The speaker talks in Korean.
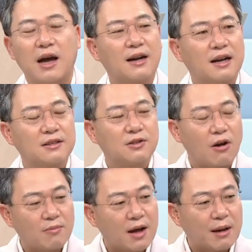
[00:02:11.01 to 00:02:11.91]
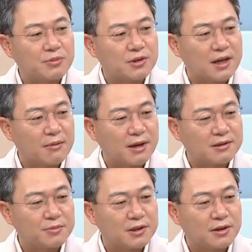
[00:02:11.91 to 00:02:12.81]
하나는 정말 앞서 제가
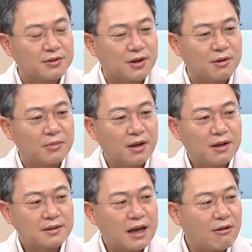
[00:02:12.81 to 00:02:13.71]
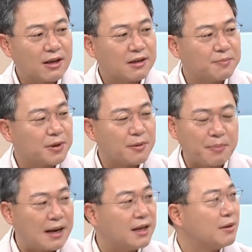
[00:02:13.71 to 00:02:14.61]
말씀드린 것처럼 상황이 급해서
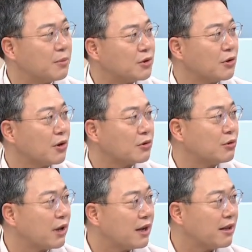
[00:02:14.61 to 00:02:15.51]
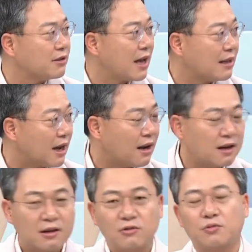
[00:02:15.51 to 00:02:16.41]
빨리 정격적으로 해야 되는 게 하나.
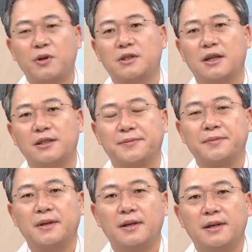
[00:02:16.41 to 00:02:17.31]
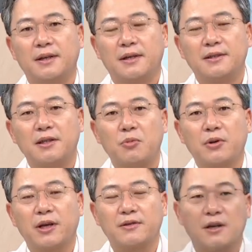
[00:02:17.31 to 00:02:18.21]
두 번째는 글쎄
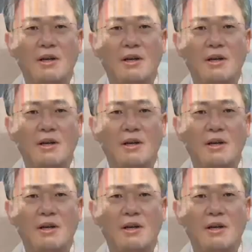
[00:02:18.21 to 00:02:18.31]
모르겠어요.